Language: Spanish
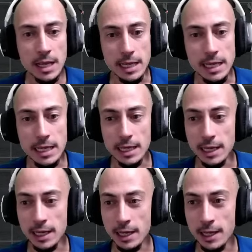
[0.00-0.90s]

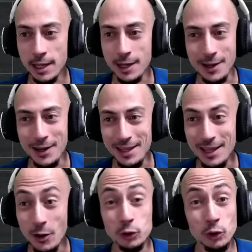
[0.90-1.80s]
Eh, y, el
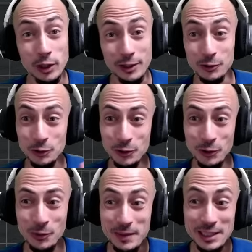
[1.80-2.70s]
otro, el
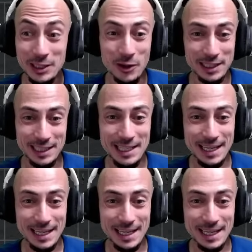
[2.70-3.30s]
otro mítico que tenía,